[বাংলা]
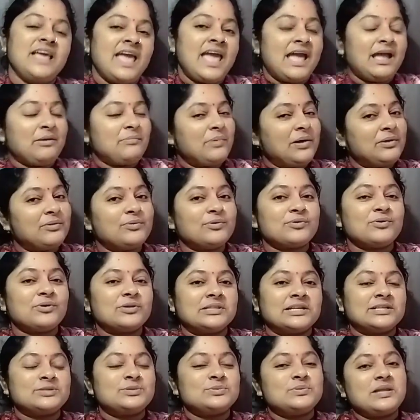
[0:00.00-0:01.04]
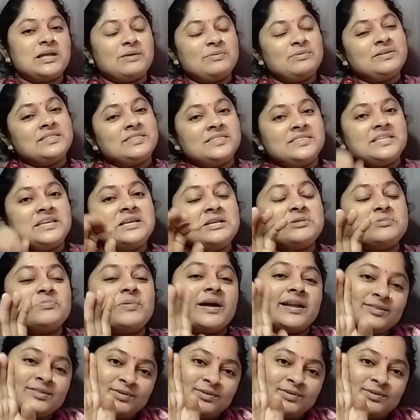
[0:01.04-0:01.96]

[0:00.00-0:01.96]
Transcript: একবার ওর কথা শুনে আমি তিনবার